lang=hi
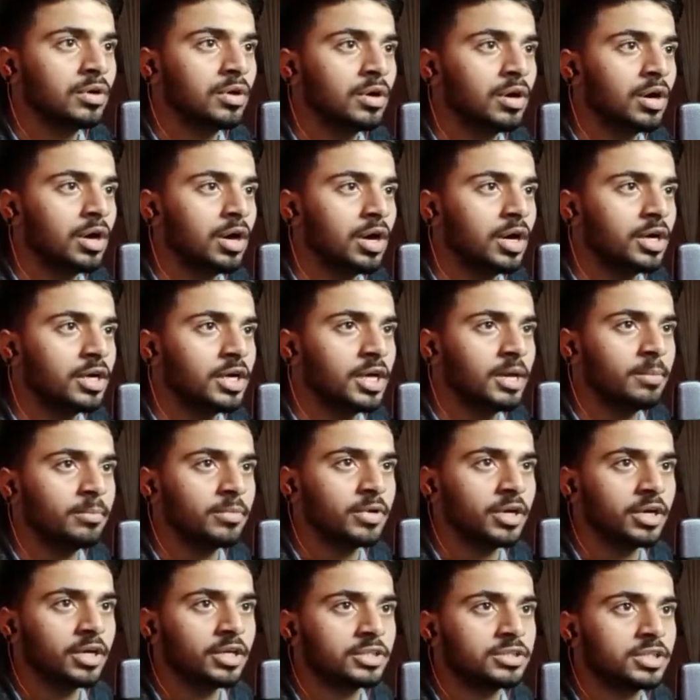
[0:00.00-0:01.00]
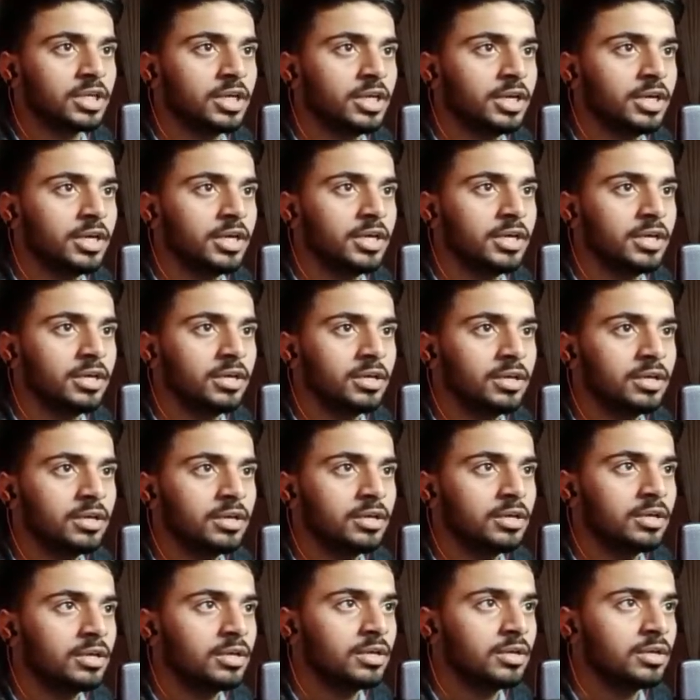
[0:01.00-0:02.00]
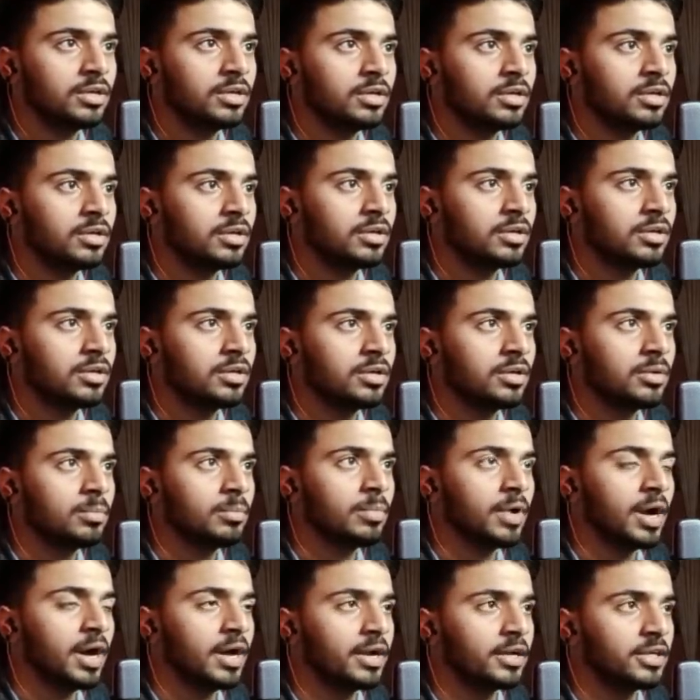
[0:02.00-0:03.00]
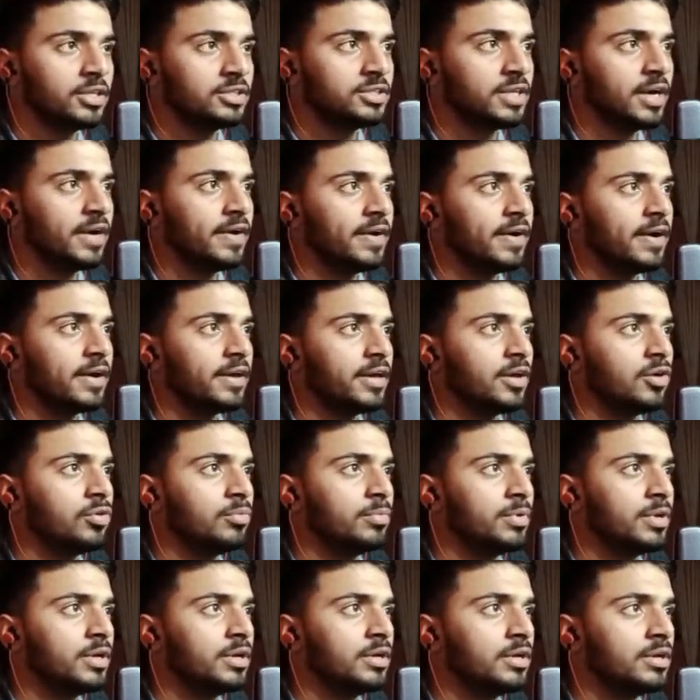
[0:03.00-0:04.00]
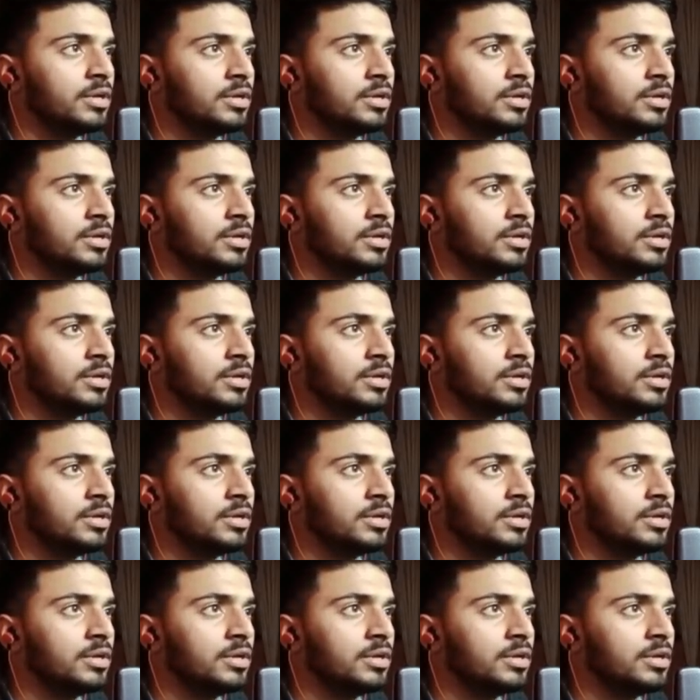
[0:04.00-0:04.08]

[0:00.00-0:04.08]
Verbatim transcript: आहा डैम करके चली गई बाहर की साइड आ गया हूँ मैं